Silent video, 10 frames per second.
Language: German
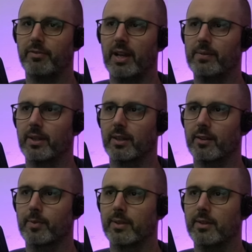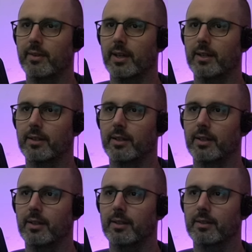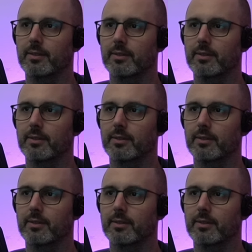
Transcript: Wie viel haben wir denn jetzt? Man sieht es gerade gar nicht.